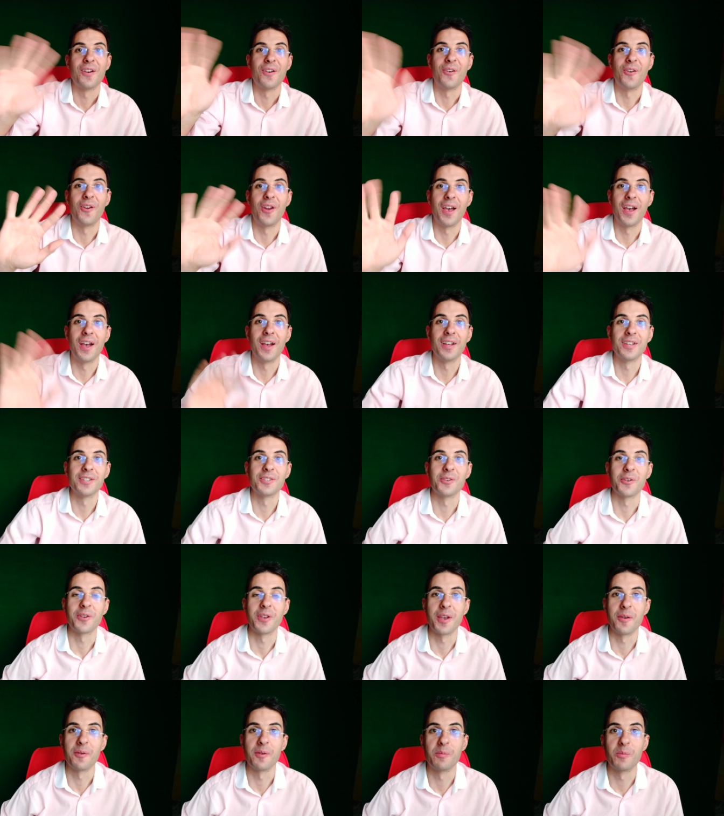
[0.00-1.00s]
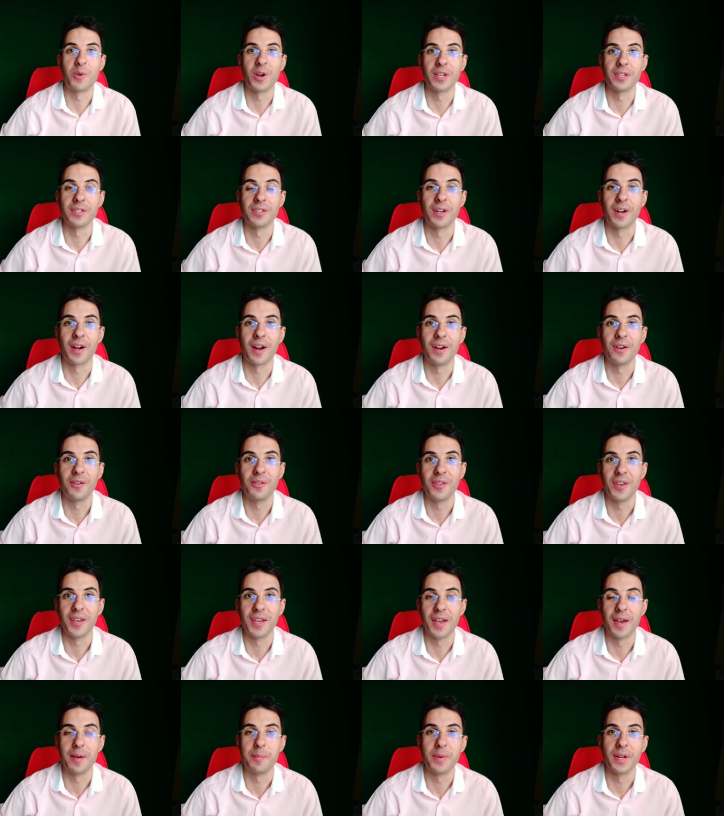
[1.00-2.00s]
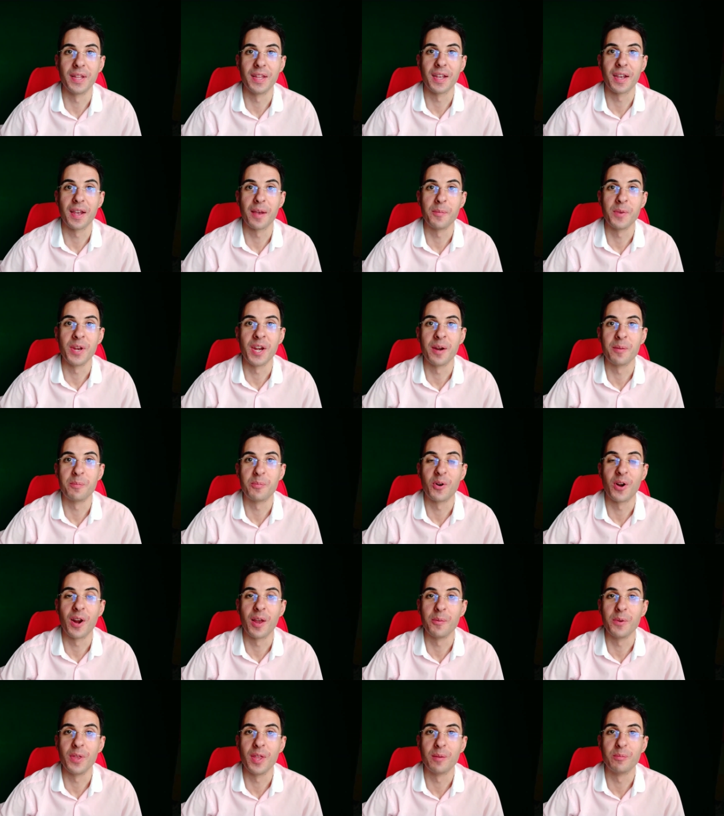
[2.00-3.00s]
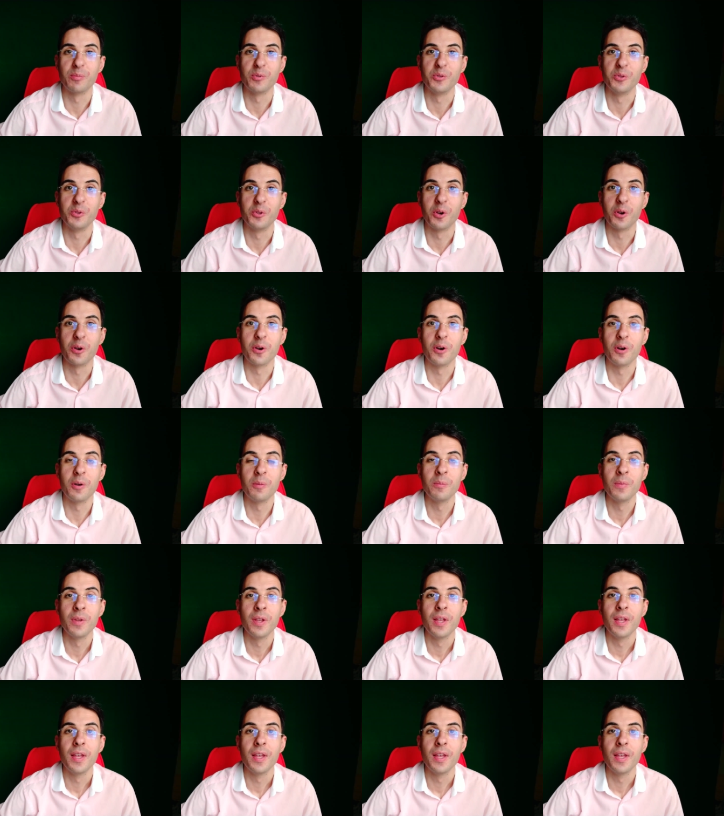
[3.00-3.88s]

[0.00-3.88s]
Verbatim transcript: Hola, soy Javier Morán Serrano de aprendacaminarporlavida.com